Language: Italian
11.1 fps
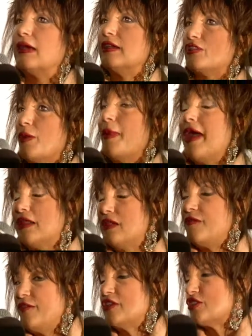insomma, è
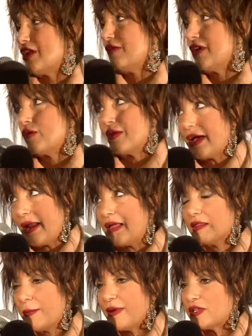difficile avere una
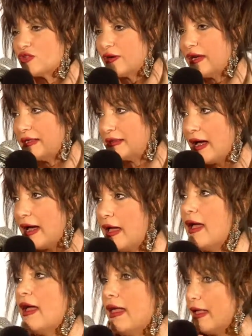grande personalità
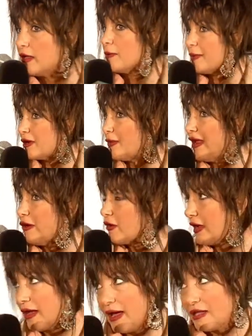e anche per quello
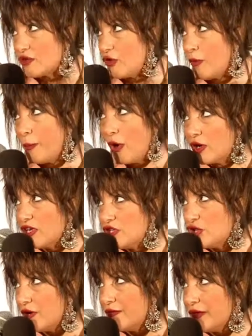che escono pochi
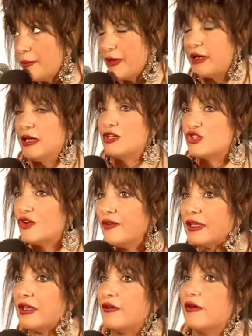giovani, perché il giovane
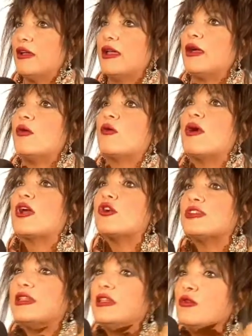deve avere
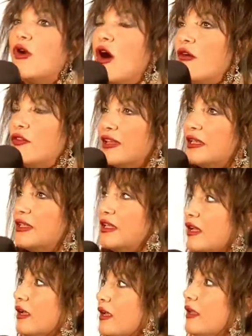qualcosa di nuovo da
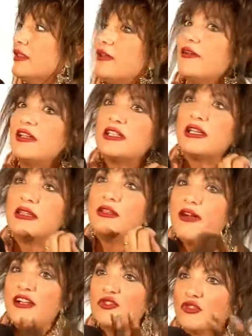dire, deve essere
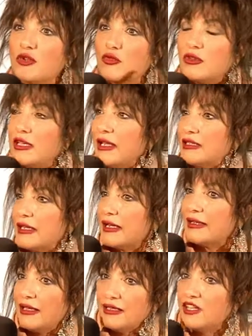diverso da tutti gli altri
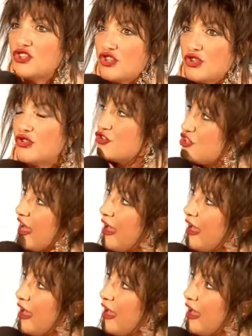cantanti che ci sono già.